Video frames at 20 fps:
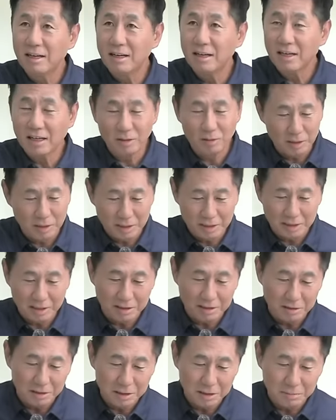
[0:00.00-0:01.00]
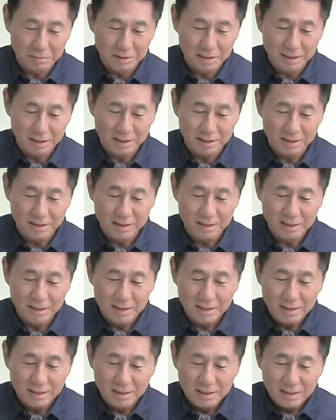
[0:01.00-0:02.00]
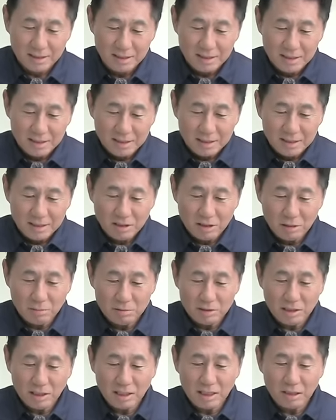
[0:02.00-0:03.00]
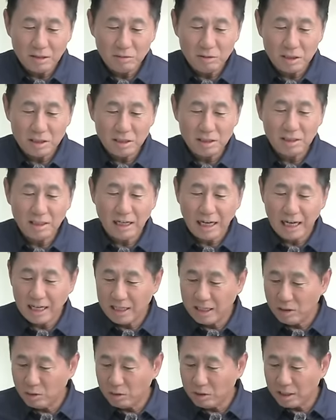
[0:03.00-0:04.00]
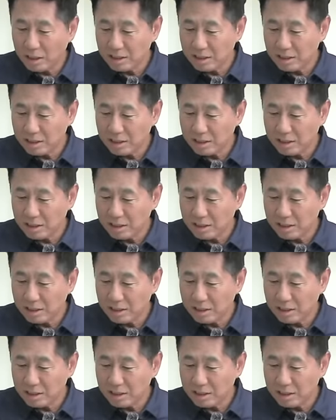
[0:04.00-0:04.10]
라고 했다는 것입니다. 여러분 잘 알고 계시는 안혜옥